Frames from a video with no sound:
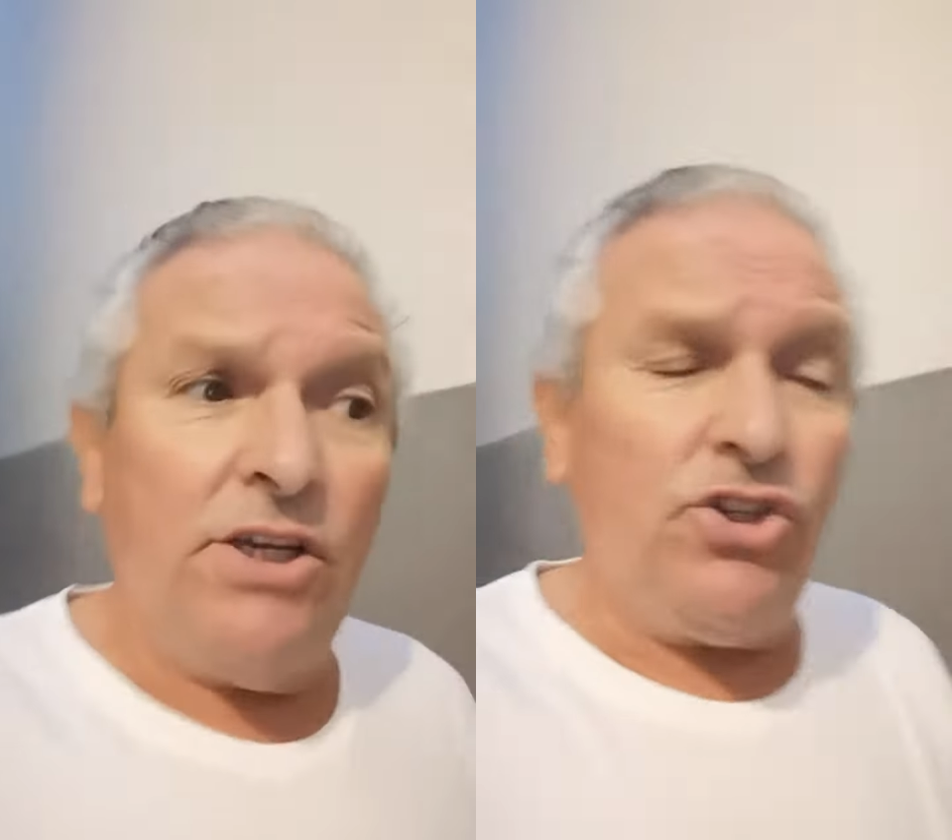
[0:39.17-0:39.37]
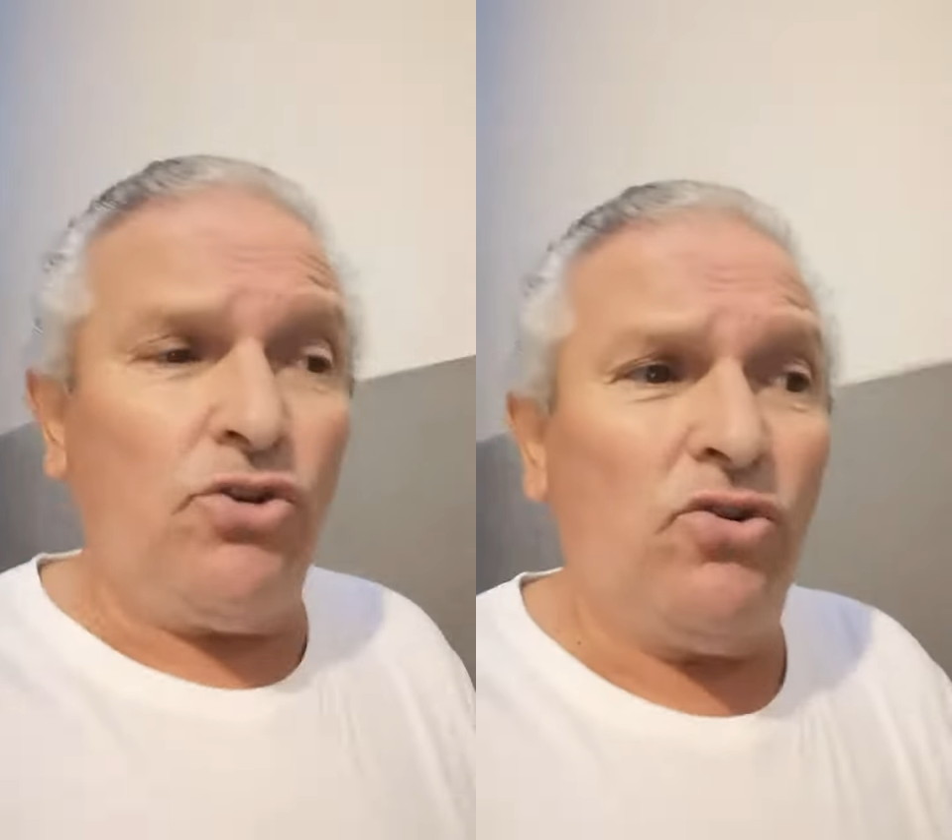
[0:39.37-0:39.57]

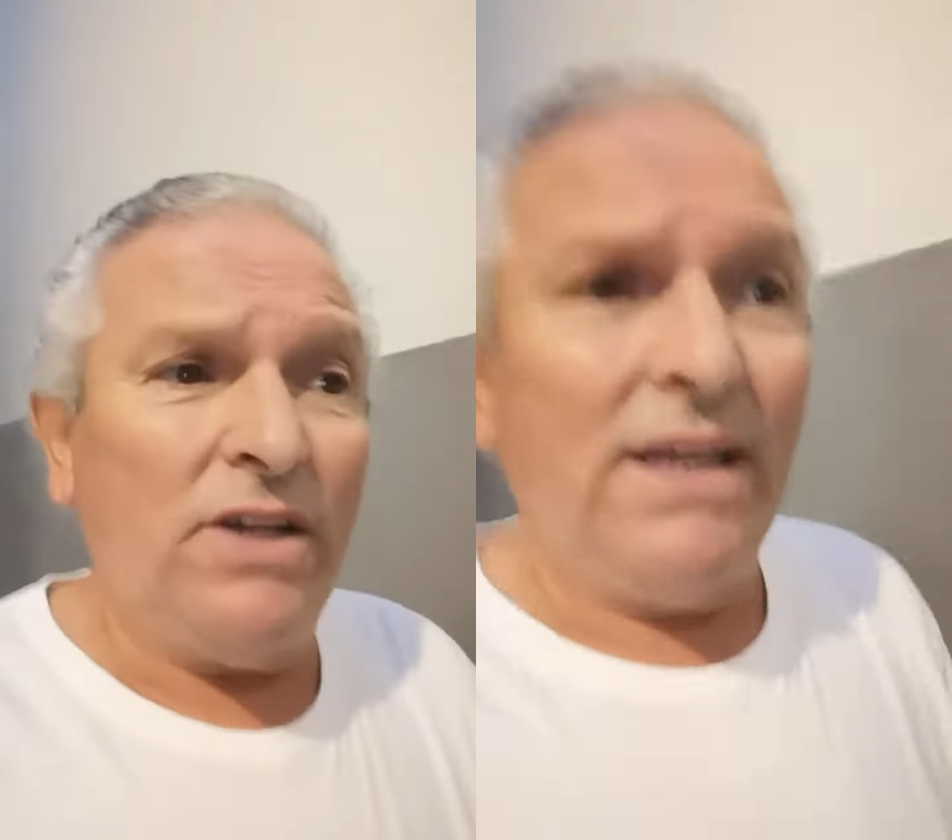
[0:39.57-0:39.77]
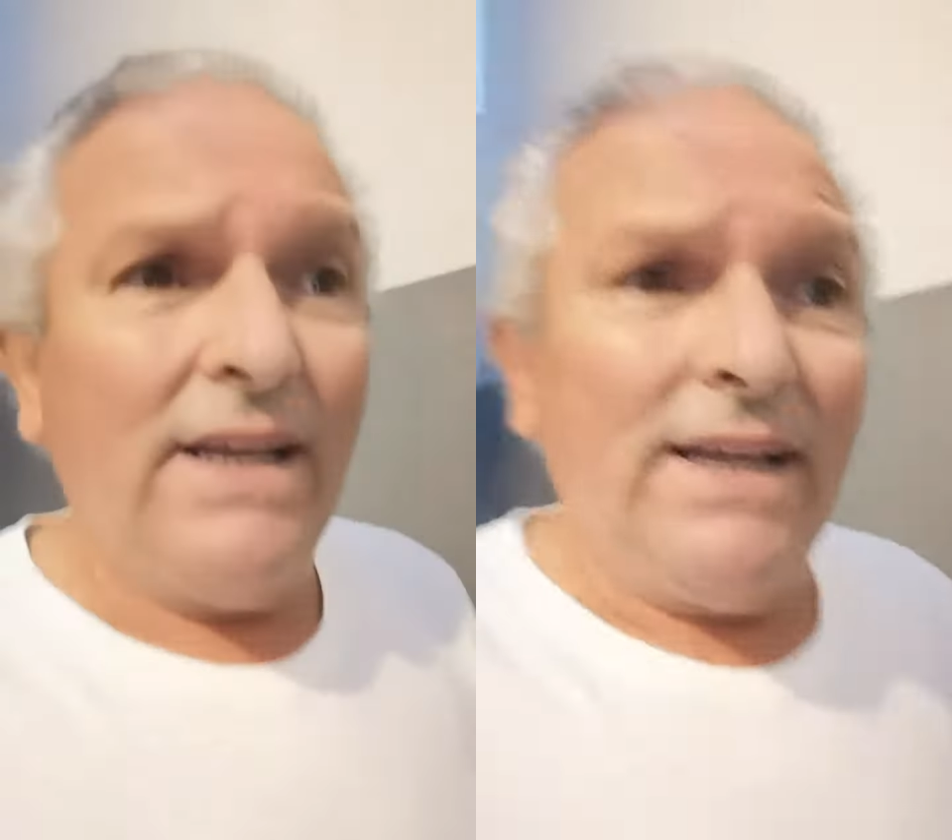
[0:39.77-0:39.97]
dicho
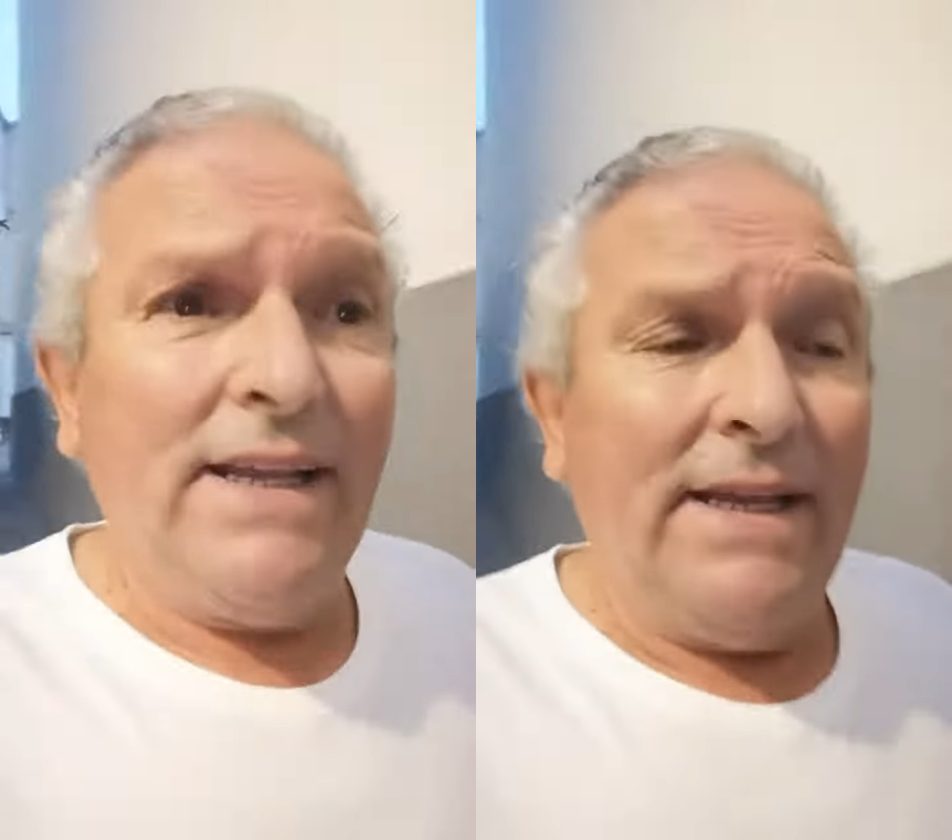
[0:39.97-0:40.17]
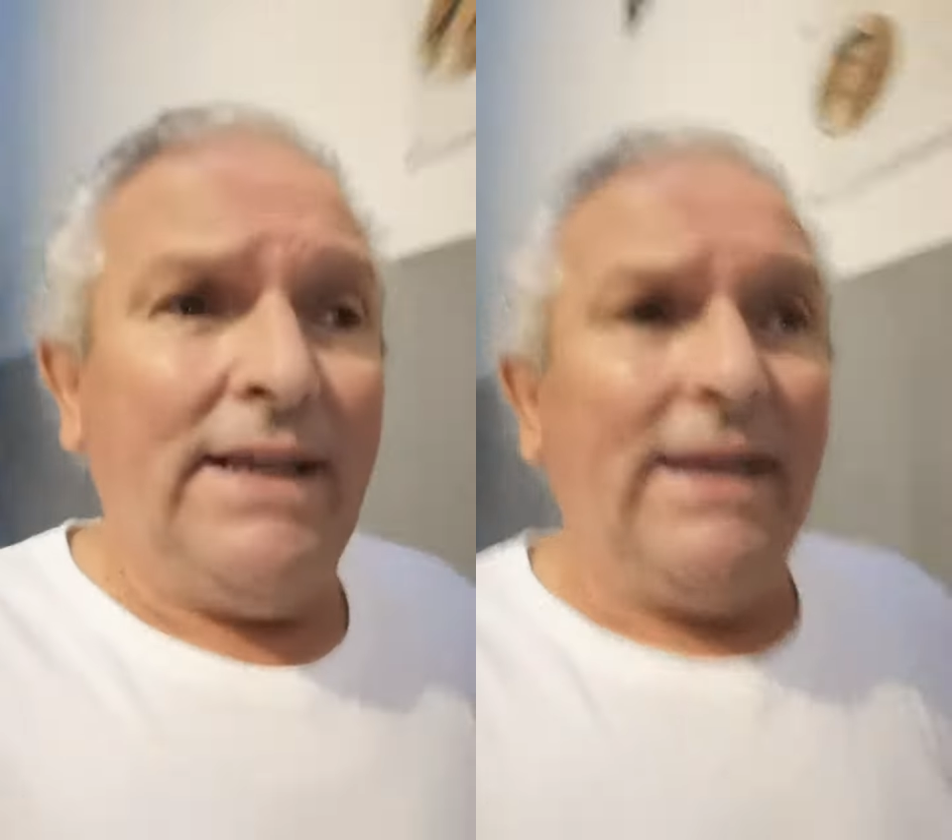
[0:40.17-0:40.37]

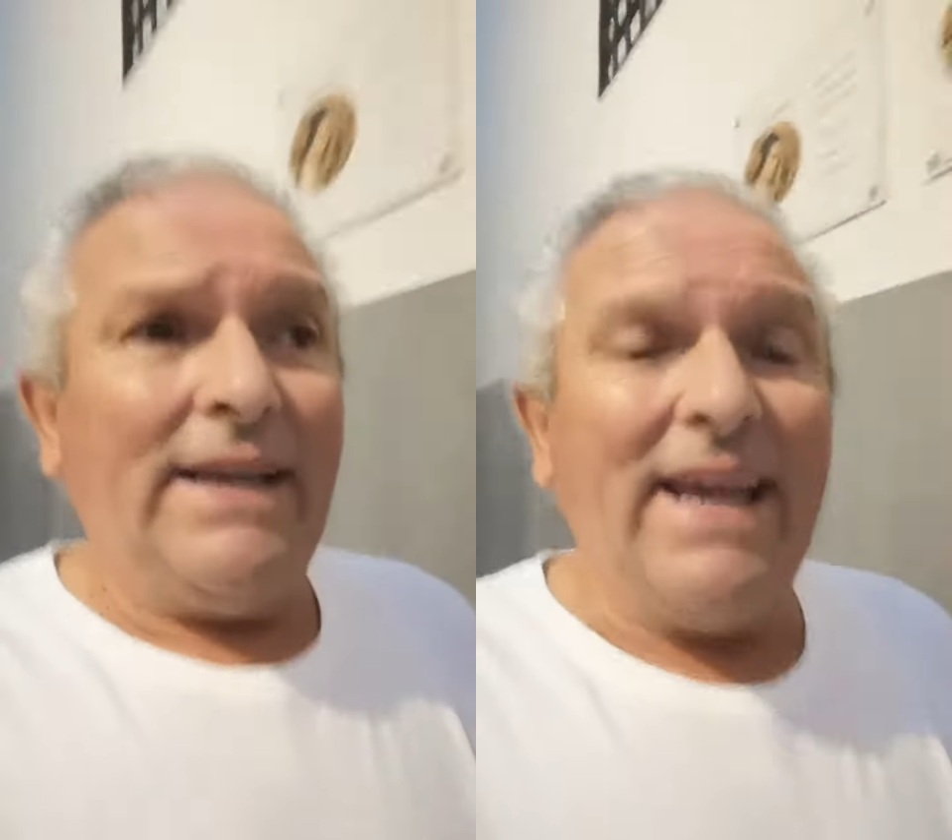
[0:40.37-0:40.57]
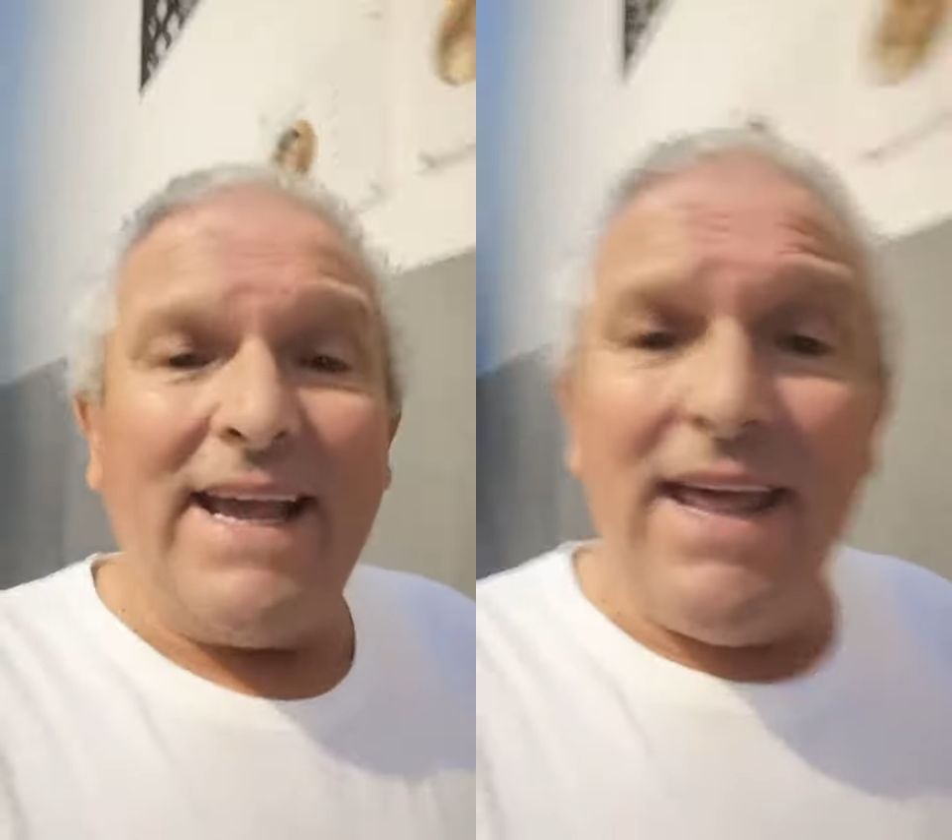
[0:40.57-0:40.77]

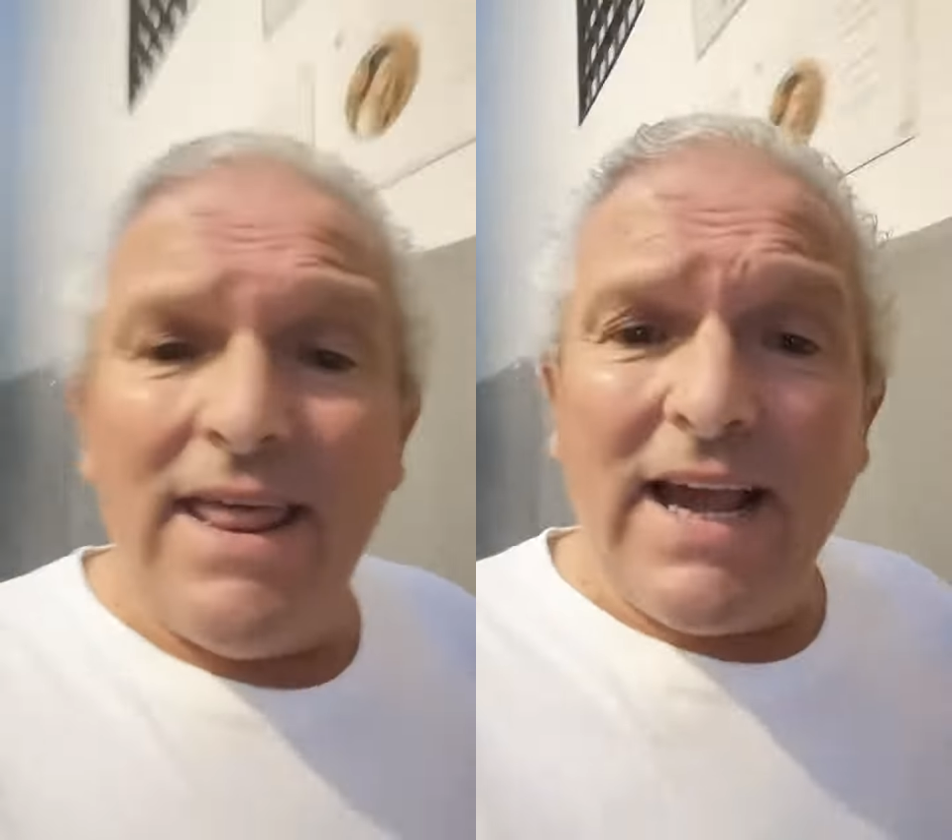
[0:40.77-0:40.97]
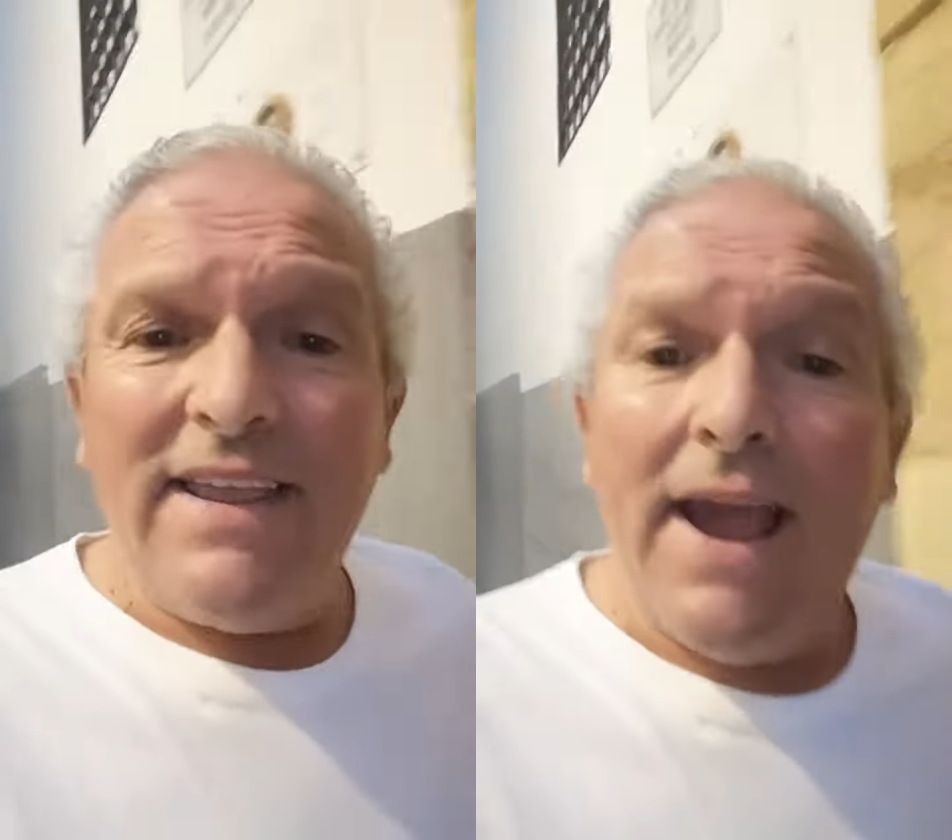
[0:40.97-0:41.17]
que qué es
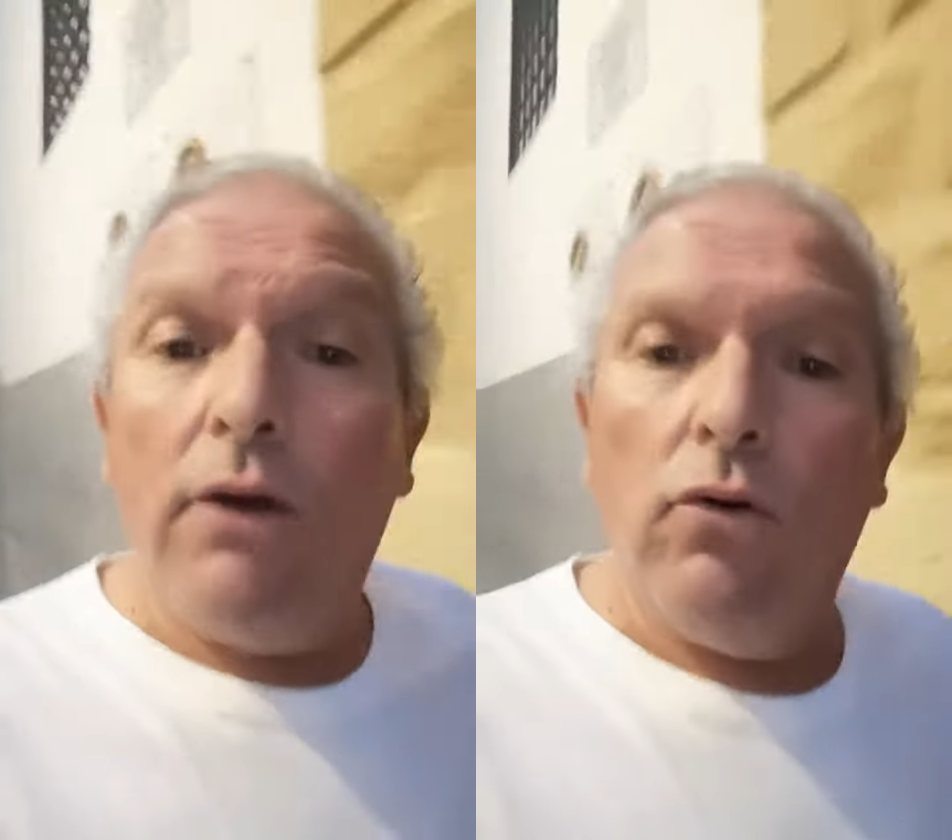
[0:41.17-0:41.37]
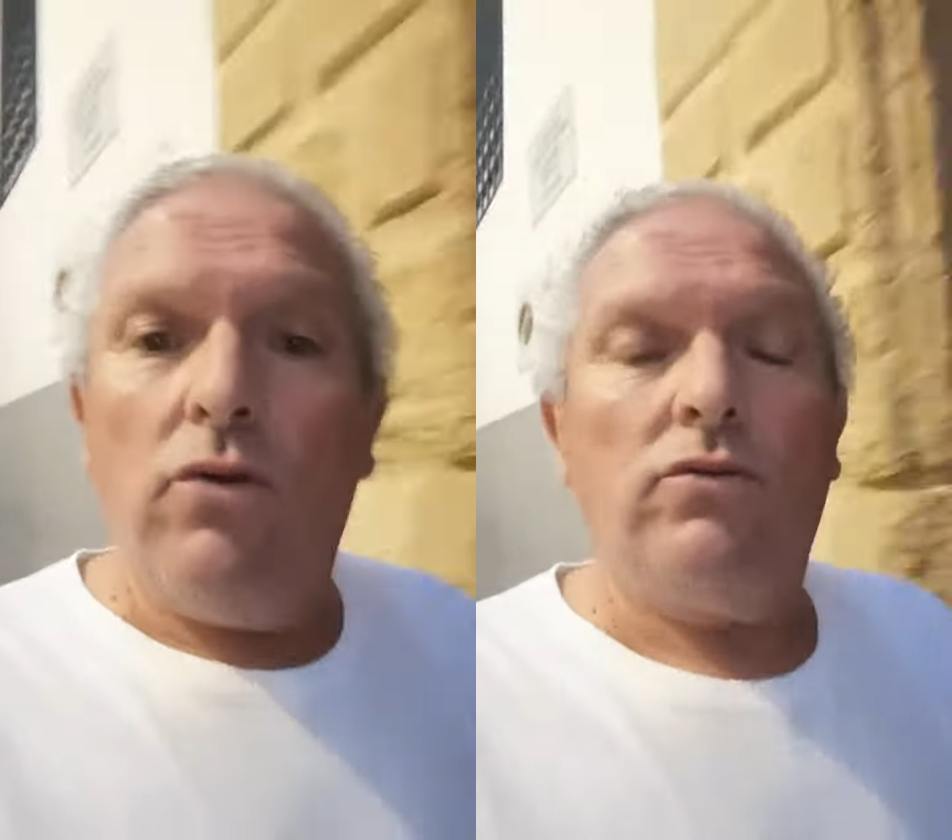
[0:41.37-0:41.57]
de
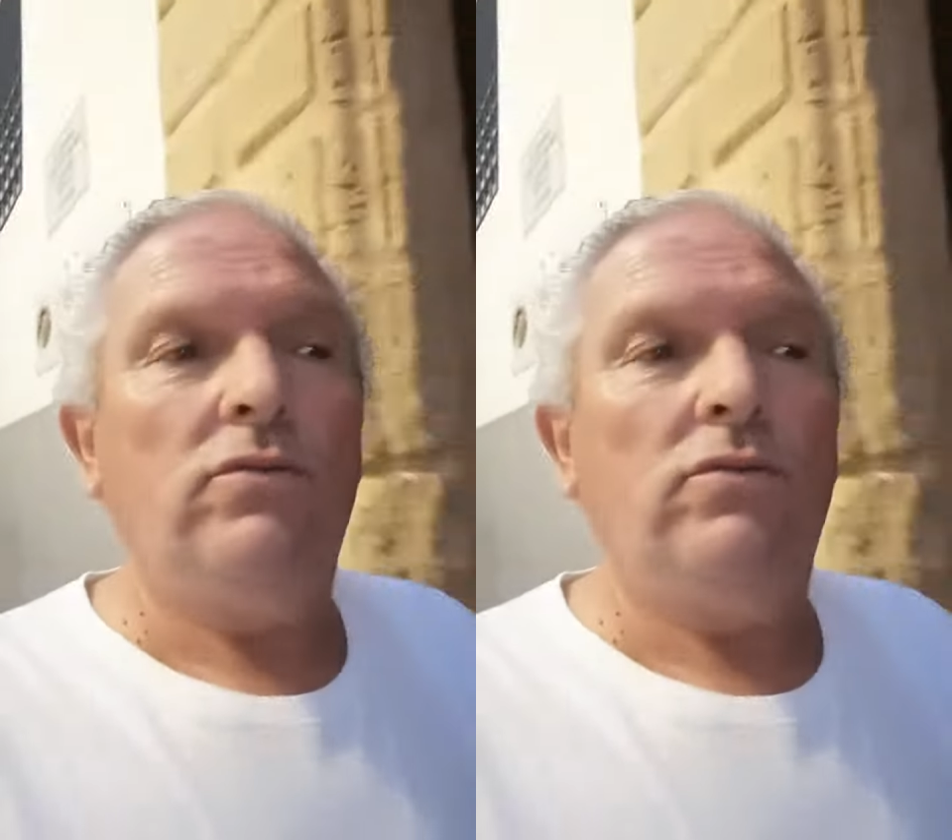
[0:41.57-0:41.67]
callao.